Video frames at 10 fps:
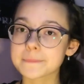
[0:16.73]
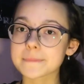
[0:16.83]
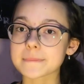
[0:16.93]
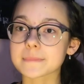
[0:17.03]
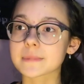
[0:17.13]

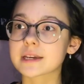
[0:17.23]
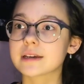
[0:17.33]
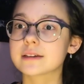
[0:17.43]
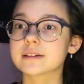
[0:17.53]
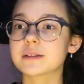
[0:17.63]
Mm,
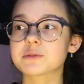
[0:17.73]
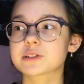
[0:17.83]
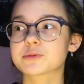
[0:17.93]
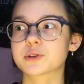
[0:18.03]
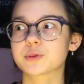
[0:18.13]
lepiej się
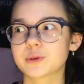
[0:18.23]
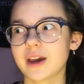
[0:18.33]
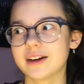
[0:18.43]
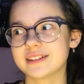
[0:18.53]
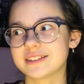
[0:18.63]

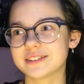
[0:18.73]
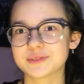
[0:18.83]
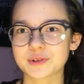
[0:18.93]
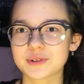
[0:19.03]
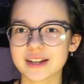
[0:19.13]
przygotuję i w
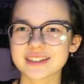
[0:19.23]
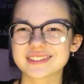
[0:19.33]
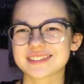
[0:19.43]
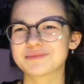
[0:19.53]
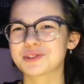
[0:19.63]
ogóle
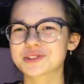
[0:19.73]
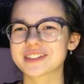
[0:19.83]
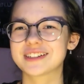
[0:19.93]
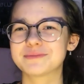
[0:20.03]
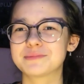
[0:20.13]

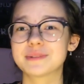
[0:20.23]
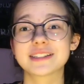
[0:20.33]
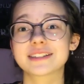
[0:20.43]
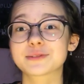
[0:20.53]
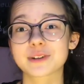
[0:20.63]
może
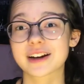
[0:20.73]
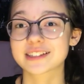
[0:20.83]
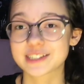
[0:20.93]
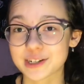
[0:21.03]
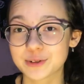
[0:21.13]
będzie tu
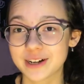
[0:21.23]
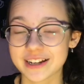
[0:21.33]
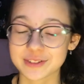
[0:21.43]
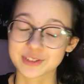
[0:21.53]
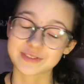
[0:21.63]
jakaś
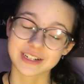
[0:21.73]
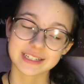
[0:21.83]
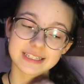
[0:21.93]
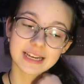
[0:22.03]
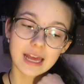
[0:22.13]
regularność
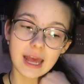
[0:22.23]
wreszcie.